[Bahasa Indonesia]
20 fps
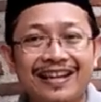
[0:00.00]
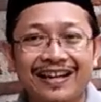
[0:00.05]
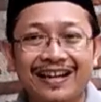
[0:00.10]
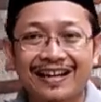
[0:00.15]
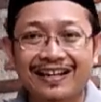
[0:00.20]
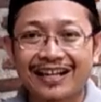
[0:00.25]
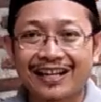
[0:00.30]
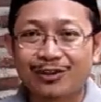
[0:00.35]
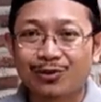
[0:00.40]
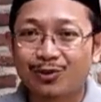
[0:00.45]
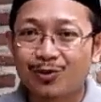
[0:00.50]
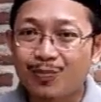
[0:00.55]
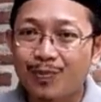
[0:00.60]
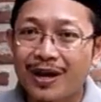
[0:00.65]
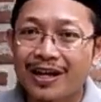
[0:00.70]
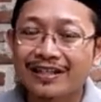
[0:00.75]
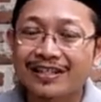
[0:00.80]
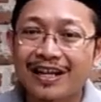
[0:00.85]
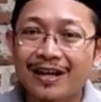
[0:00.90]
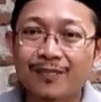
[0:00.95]
Karena itu
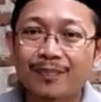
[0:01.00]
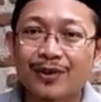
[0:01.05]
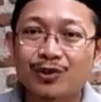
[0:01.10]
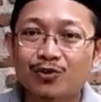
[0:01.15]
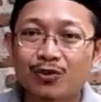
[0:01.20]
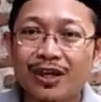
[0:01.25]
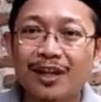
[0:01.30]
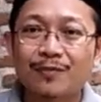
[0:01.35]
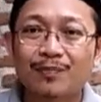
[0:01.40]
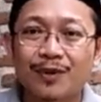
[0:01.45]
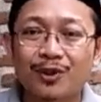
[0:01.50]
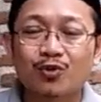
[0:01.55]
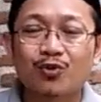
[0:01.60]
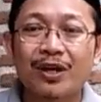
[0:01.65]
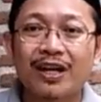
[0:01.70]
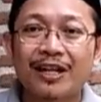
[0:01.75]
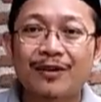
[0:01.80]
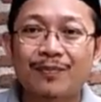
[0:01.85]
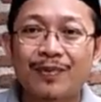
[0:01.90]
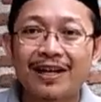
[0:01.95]
banyak
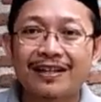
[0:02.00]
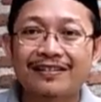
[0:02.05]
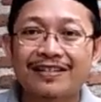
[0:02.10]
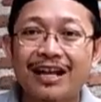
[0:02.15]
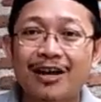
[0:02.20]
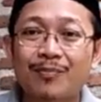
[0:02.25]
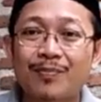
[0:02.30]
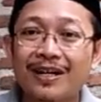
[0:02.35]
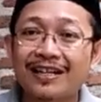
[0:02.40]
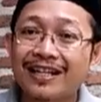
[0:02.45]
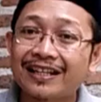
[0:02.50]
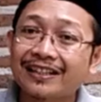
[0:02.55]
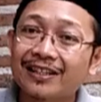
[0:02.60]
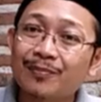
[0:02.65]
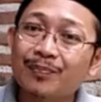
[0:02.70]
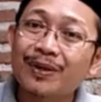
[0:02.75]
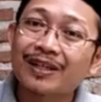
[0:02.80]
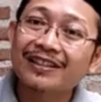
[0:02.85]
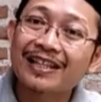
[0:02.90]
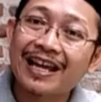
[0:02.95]
persoalan-persoalan para sahabat nanti
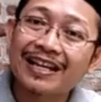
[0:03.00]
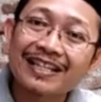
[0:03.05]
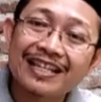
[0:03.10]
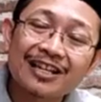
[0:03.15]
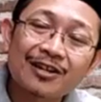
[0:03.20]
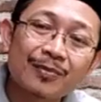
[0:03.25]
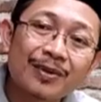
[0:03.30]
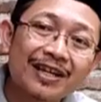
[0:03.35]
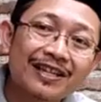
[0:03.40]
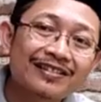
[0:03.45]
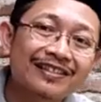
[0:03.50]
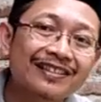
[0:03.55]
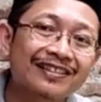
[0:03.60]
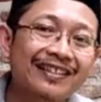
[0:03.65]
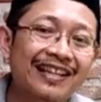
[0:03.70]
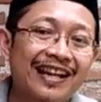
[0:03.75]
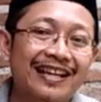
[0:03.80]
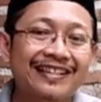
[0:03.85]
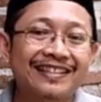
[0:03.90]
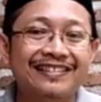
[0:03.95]
bertanya kepada
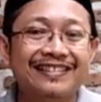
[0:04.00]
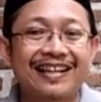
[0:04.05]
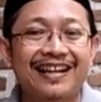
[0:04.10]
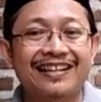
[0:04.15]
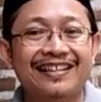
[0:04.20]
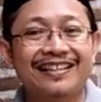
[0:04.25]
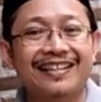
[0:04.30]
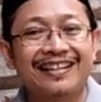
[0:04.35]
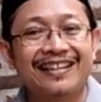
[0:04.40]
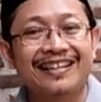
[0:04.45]
Siti Aisyah.